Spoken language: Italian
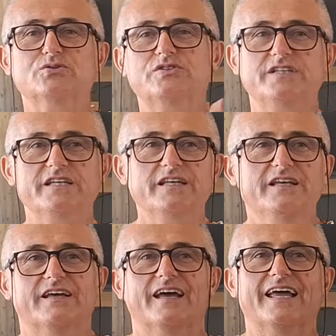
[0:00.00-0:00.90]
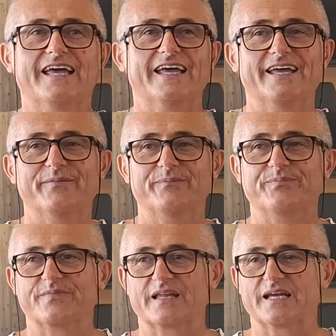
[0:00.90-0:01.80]
a tutti,
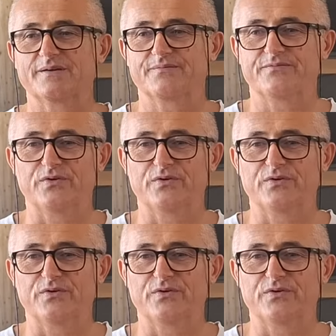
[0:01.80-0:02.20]
eh,